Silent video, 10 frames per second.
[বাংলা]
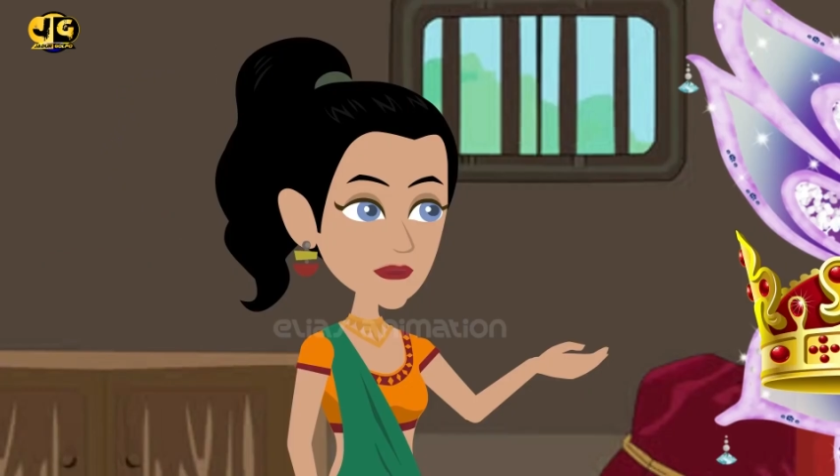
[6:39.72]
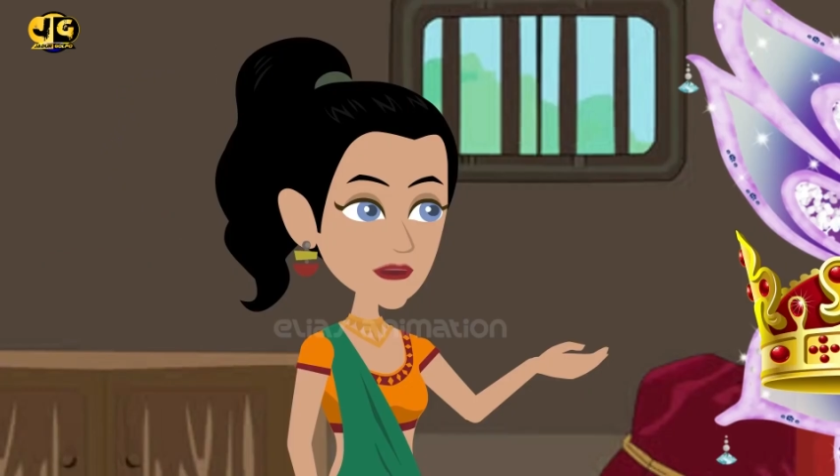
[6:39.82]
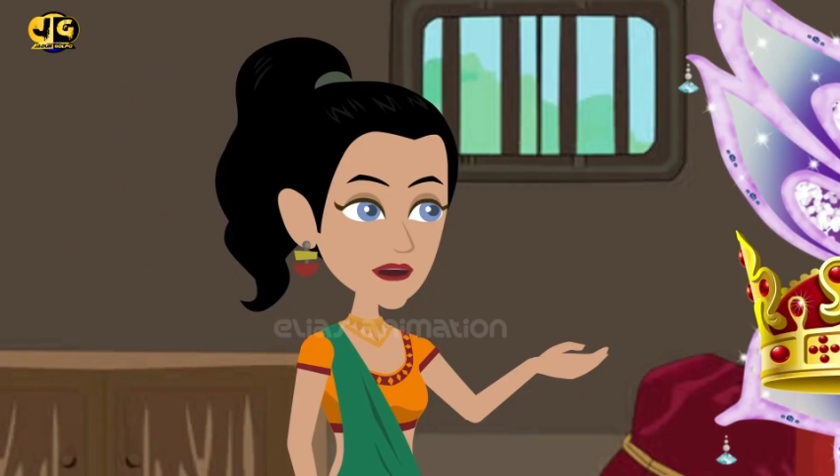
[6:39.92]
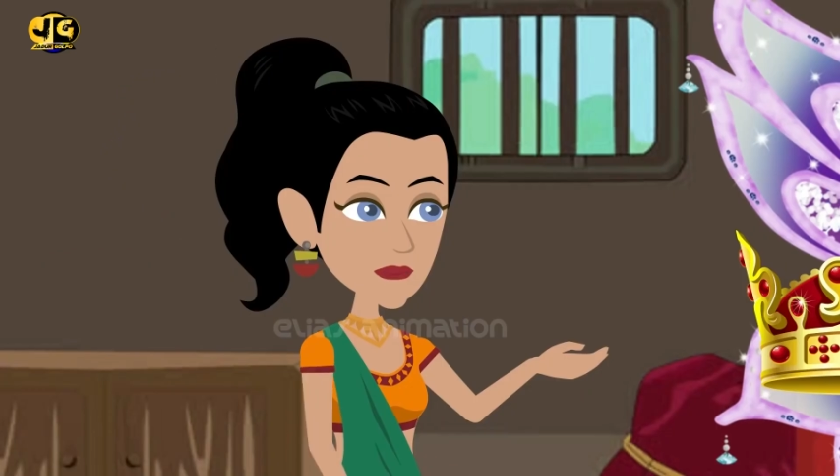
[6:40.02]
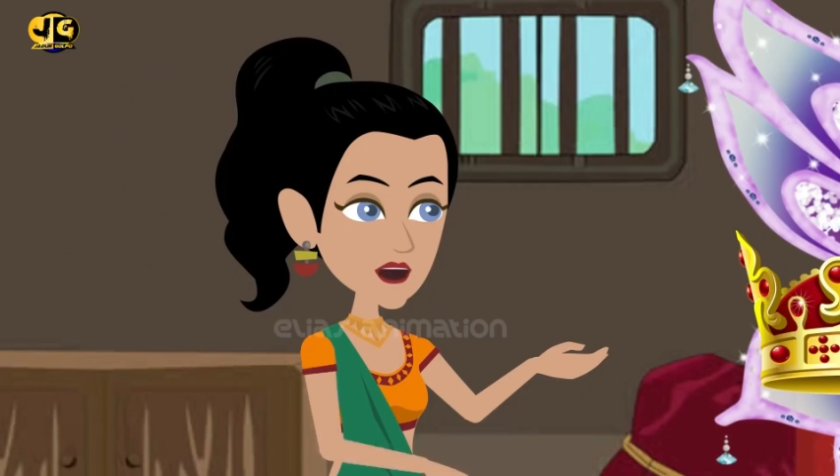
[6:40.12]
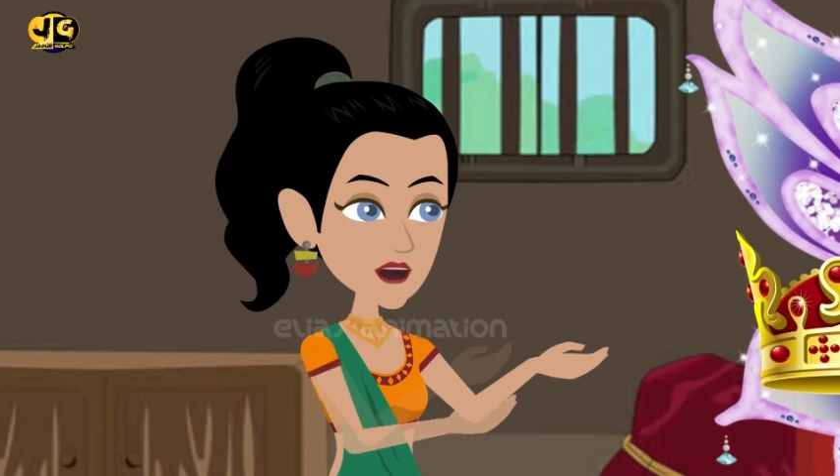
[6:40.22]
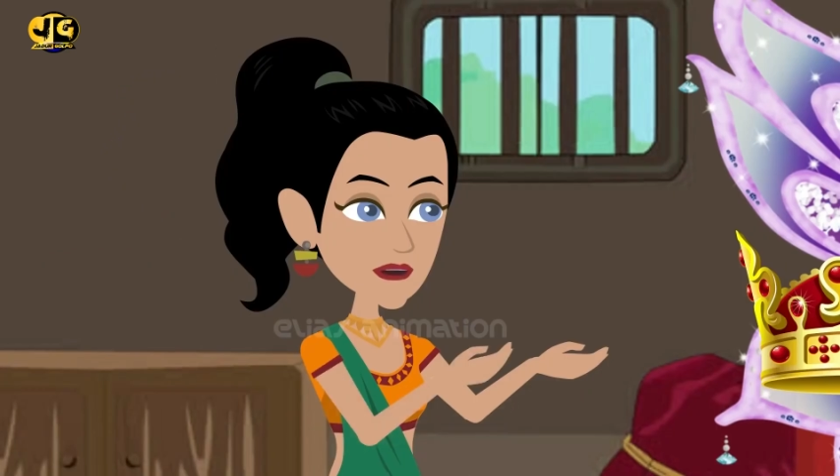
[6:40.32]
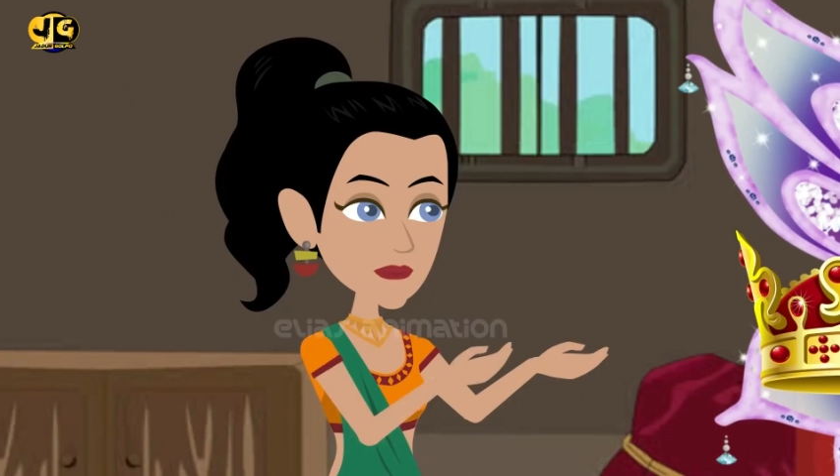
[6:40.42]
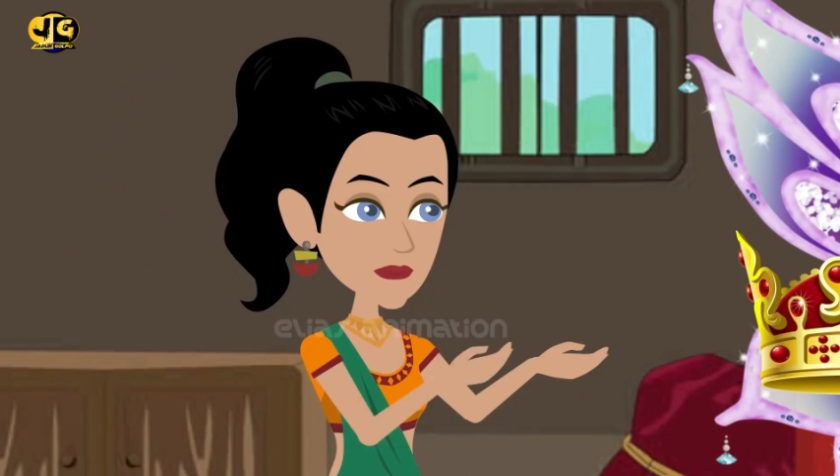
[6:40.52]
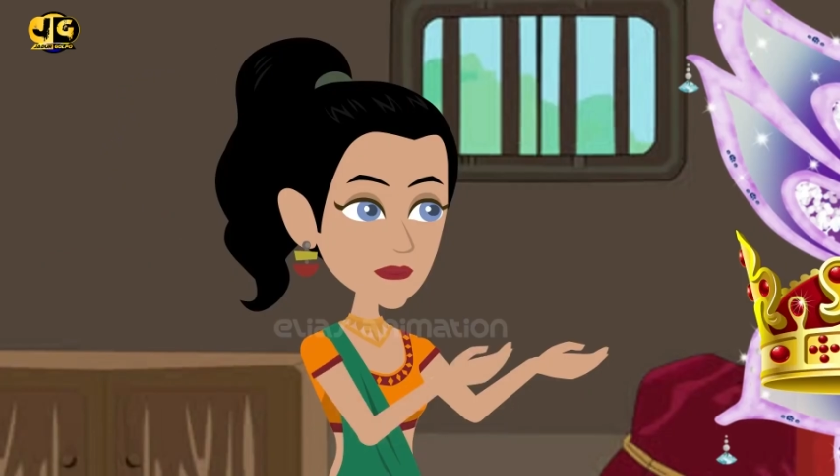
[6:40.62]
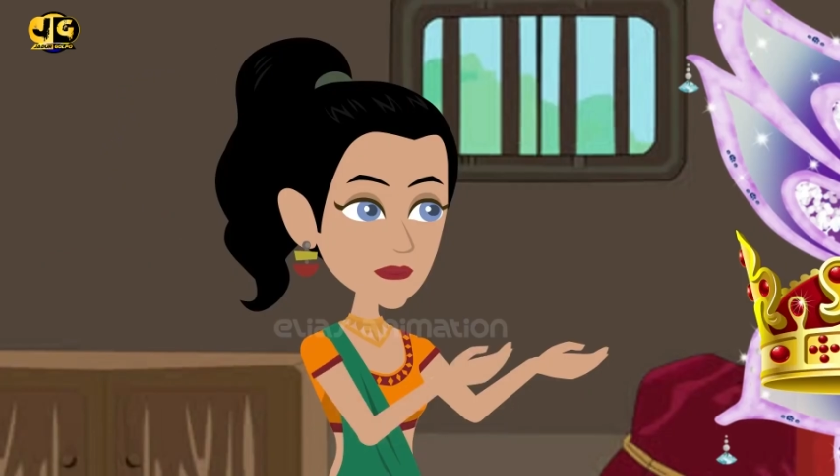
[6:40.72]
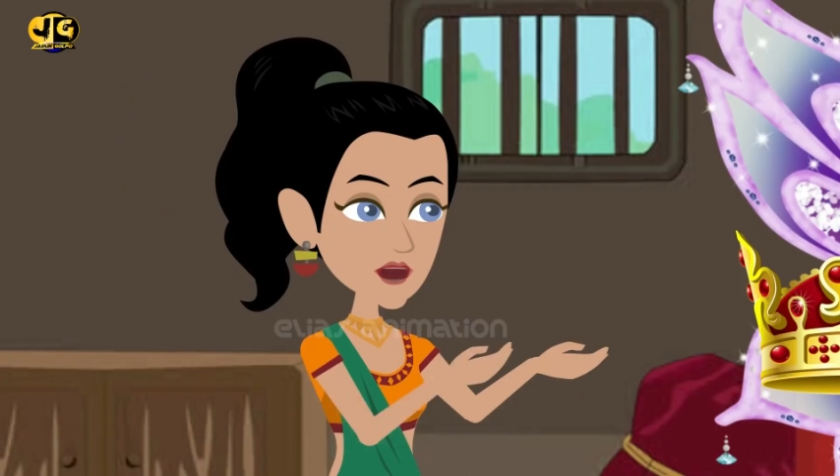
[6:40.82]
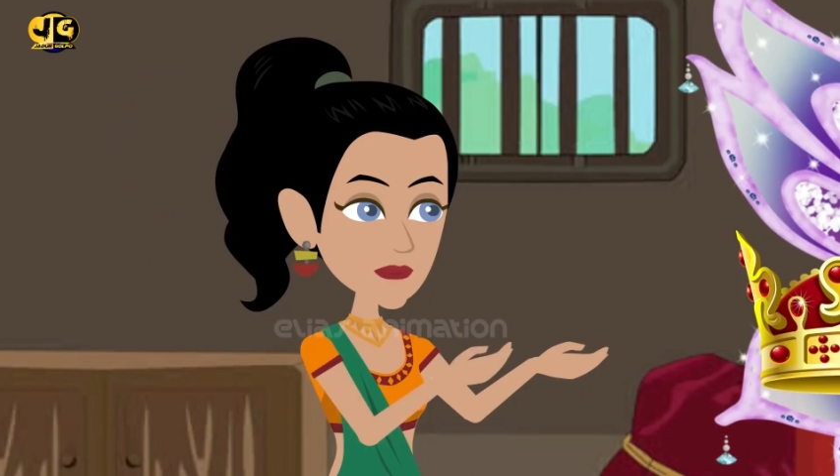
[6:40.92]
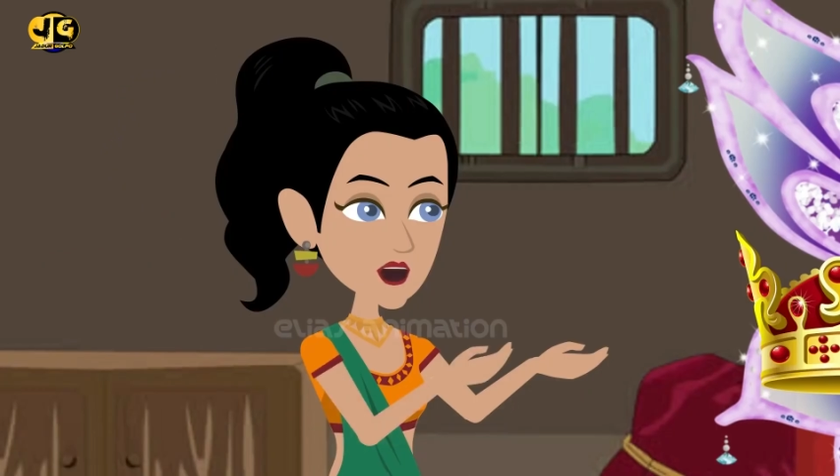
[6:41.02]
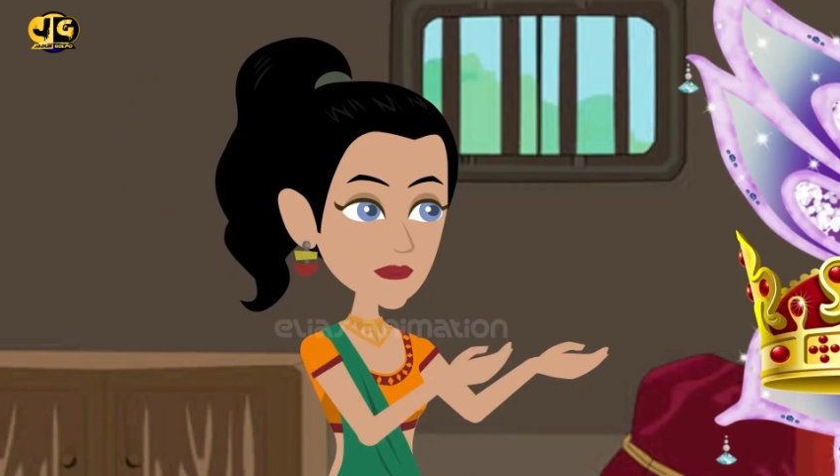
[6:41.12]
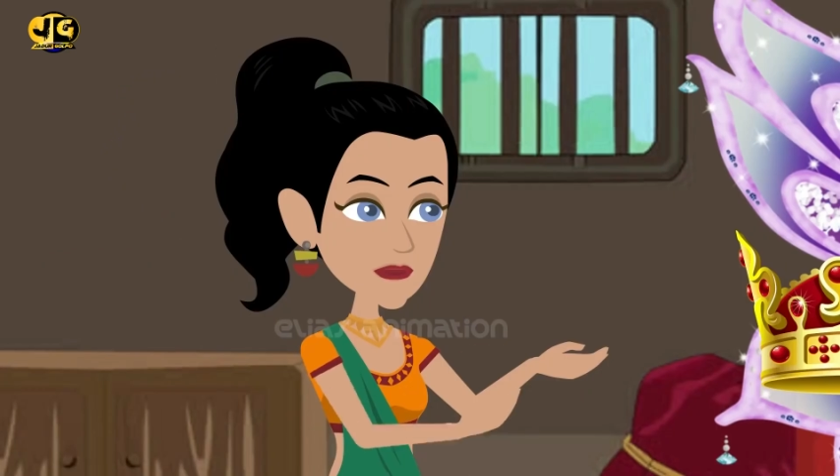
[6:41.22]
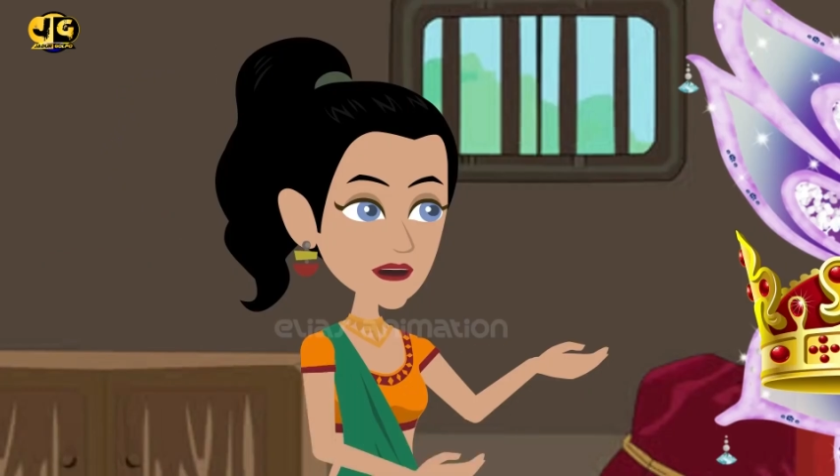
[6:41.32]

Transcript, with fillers: কিন্তু পরি ওটা তো